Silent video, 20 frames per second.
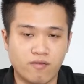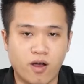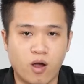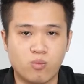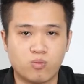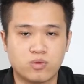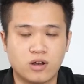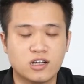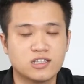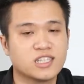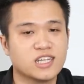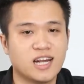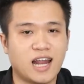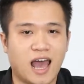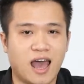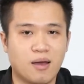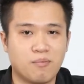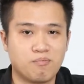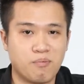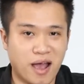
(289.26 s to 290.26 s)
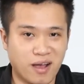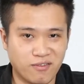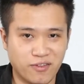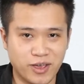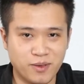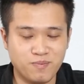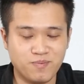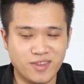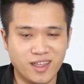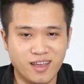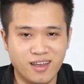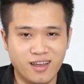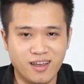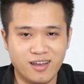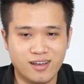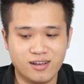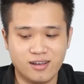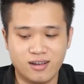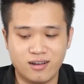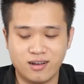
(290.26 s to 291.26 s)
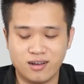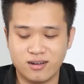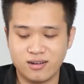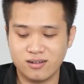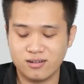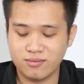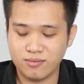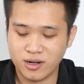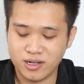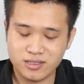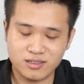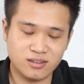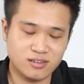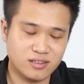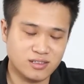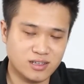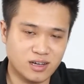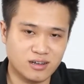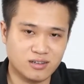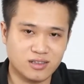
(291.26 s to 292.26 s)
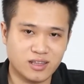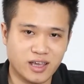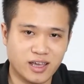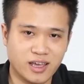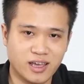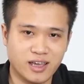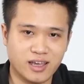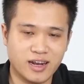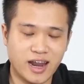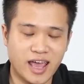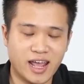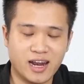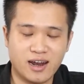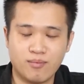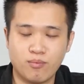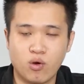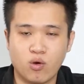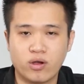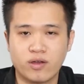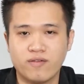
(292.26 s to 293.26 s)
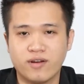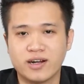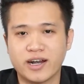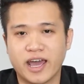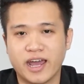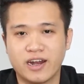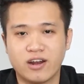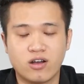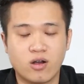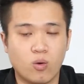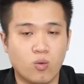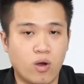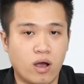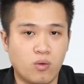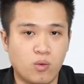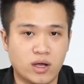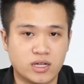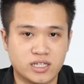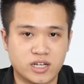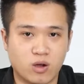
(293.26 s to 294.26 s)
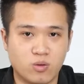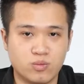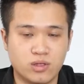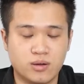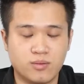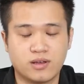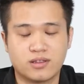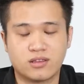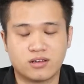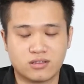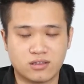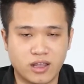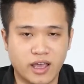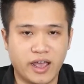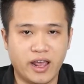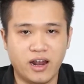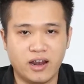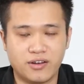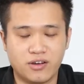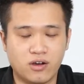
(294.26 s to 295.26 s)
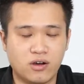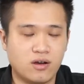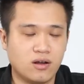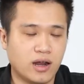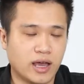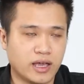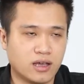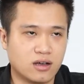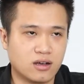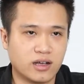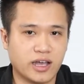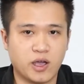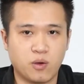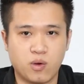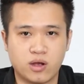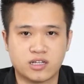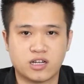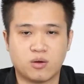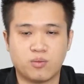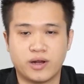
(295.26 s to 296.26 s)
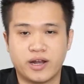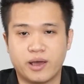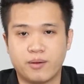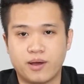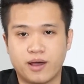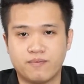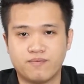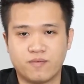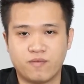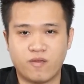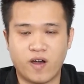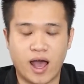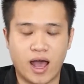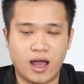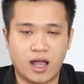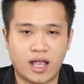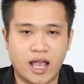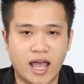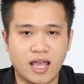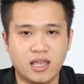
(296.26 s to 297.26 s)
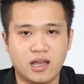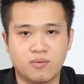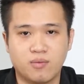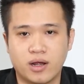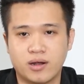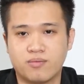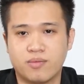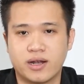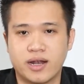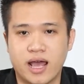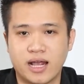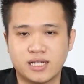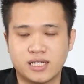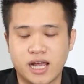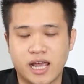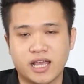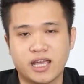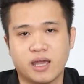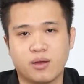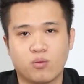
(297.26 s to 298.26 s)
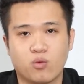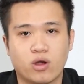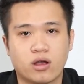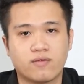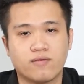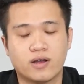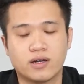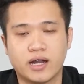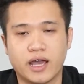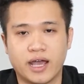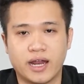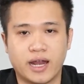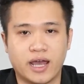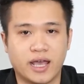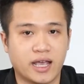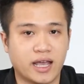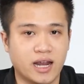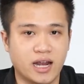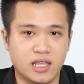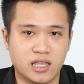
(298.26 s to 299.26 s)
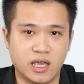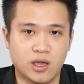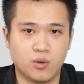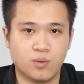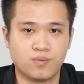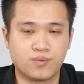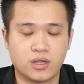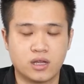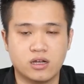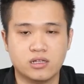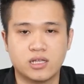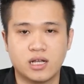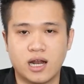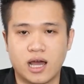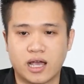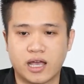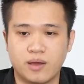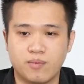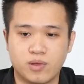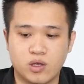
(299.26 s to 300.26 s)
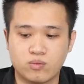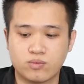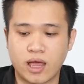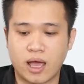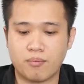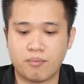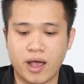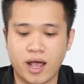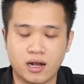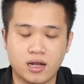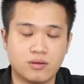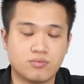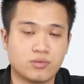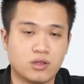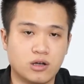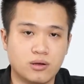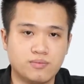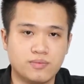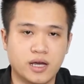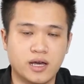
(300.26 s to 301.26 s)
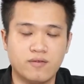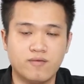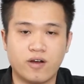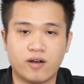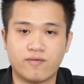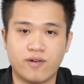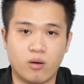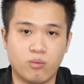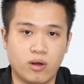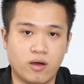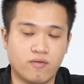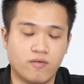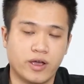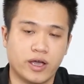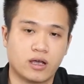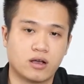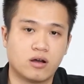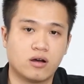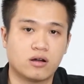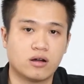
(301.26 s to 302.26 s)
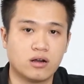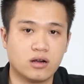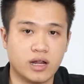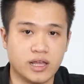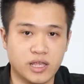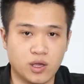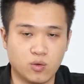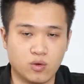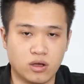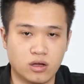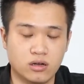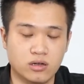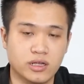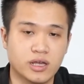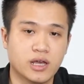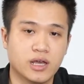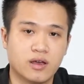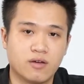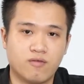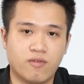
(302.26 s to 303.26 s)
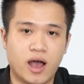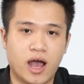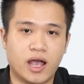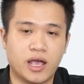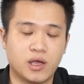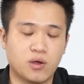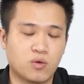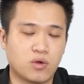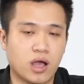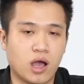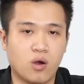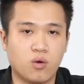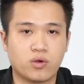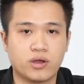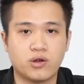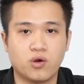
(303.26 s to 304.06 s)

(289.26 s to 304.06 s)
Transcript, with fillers: văn phòng đó chính là bàn phím Ờ, mới tưởng chừng thì đây là một cái vấn đề nó không quá quan trọng nhưng mà thực tế là nó lại cực kỳ quan trọng anh em ạ và cá nhân mình mình đã trải nghiệm qua cái vấn đề này khá là nhiều đó chính là khi mà chúng ta mang laptop đến văn phòng làm việc có rất là nhiều người và yêu cầu